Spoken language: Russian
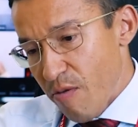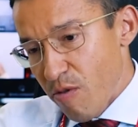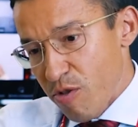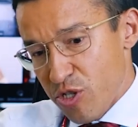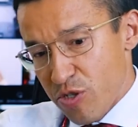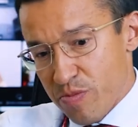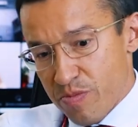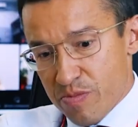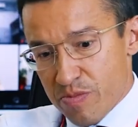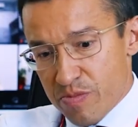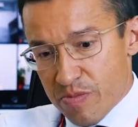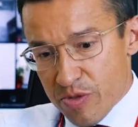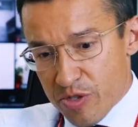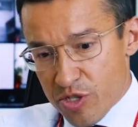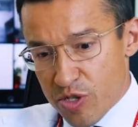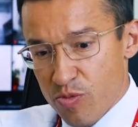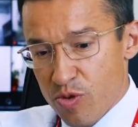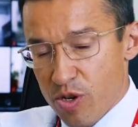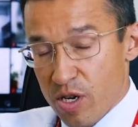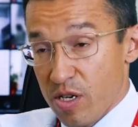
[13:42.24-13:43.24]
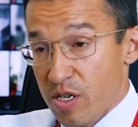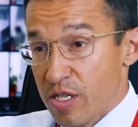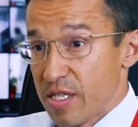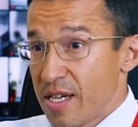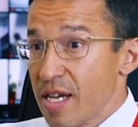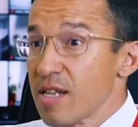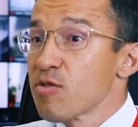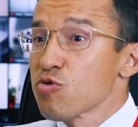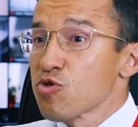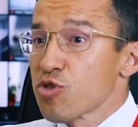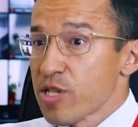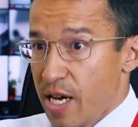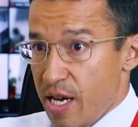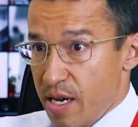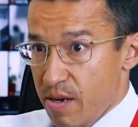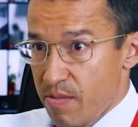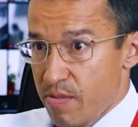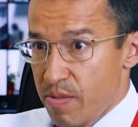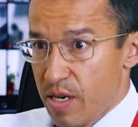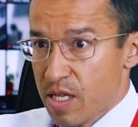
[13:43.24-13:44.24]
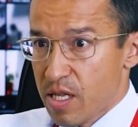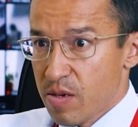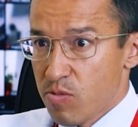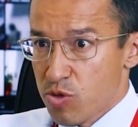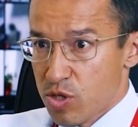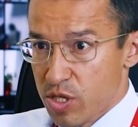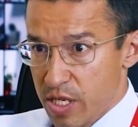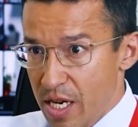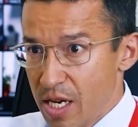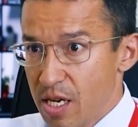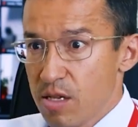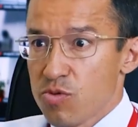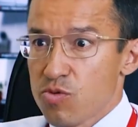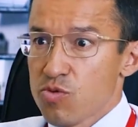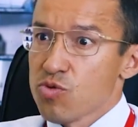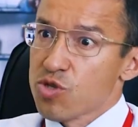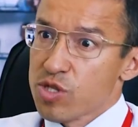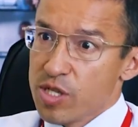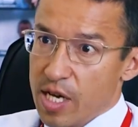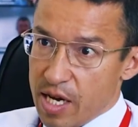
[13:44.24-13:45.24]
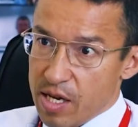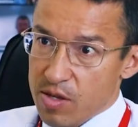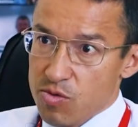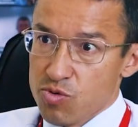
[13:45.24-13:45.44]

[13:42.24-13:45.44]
В общем, чему цель нужна? Поэтому цель нужна.